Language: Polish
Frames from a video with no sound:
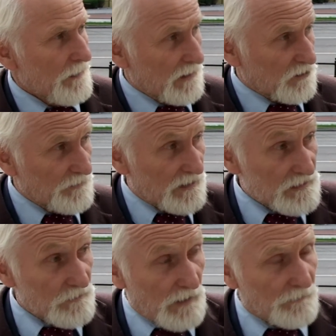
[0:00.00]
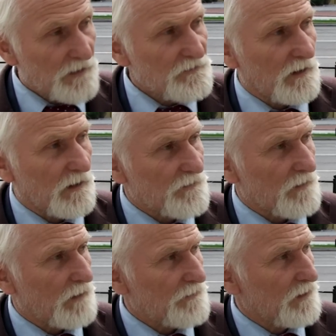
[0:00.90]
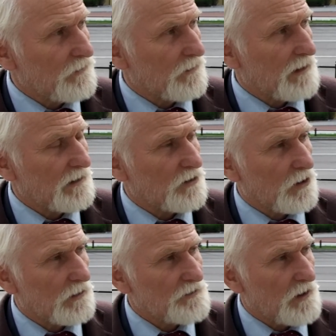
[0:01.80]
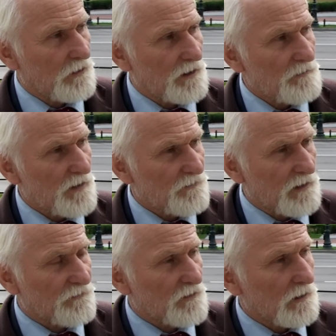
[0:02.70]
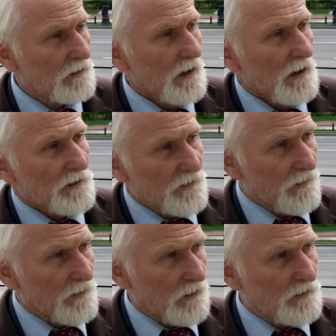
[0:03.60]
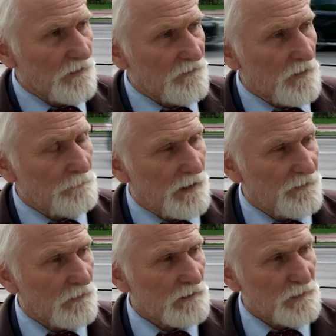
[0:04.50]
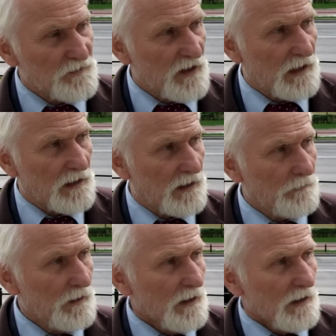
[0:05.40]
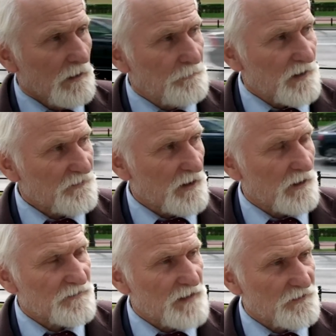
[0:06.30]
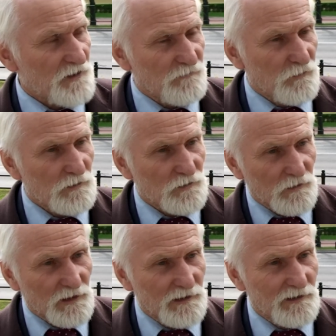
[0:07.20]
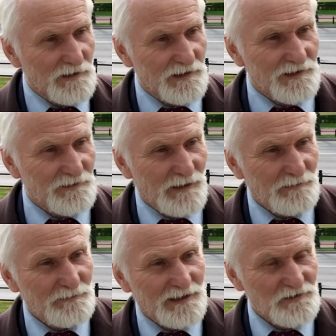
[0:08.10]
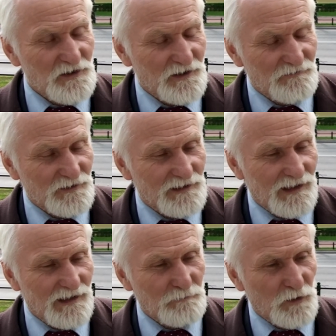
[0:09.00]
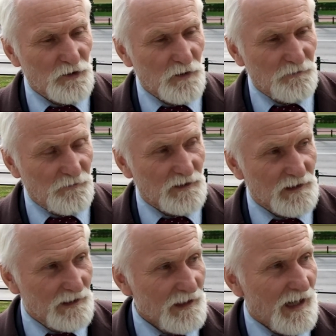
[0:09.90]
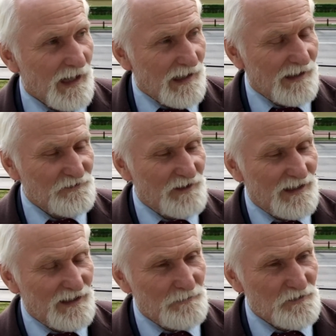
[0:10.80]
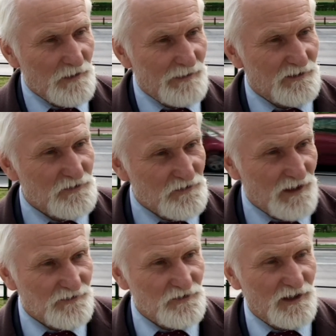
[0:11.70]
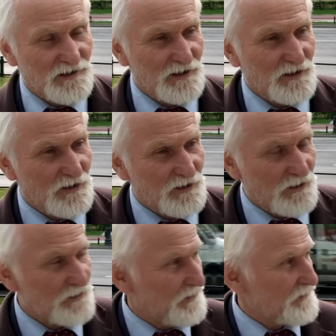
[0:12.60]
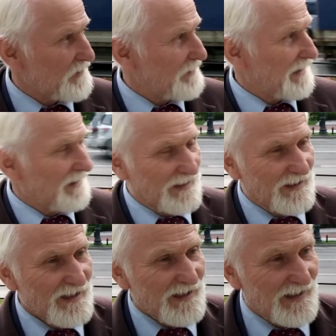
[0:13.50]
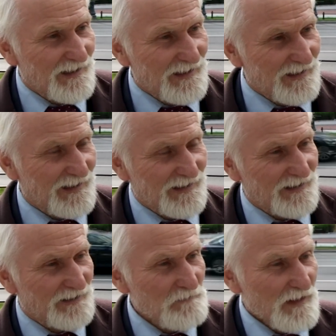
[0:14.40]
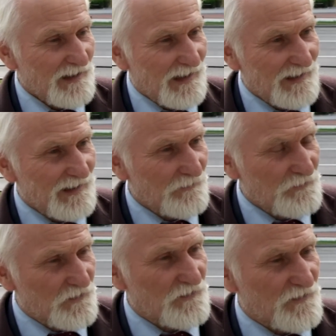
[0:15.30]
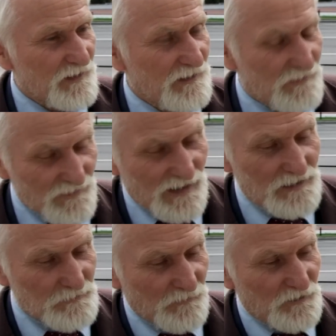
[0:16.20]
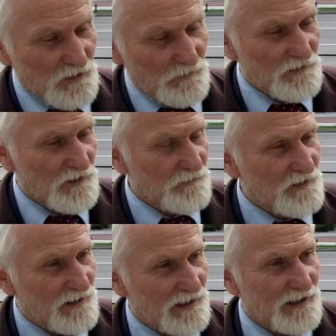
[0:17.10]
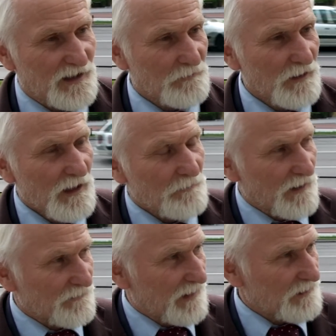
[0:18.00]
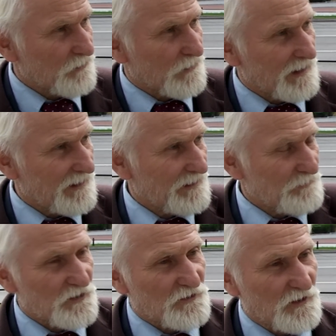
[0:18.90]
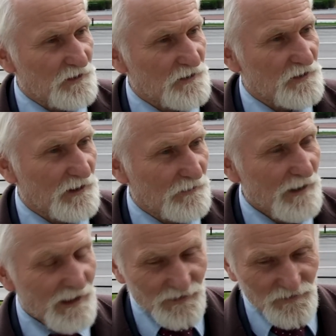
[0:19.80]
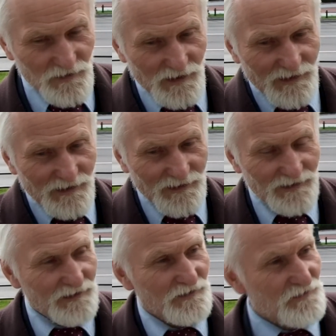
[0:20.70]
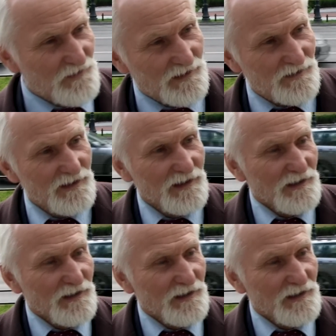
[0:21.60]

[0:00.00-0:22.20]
Natomiast mam nadzieję, że właśnie tutaj to zielone miasteczko i rolnicy będą tym ziarnem pierwszego zasiewu, który y, mam nadzieję wyda plon obfity, a ziarnem trzeba siać nie tylko rolniczym, ale, ale, ale, ale wszyscy z nas powinni być tym ziarenkiem, prawda, które przyczyni się, że, y, że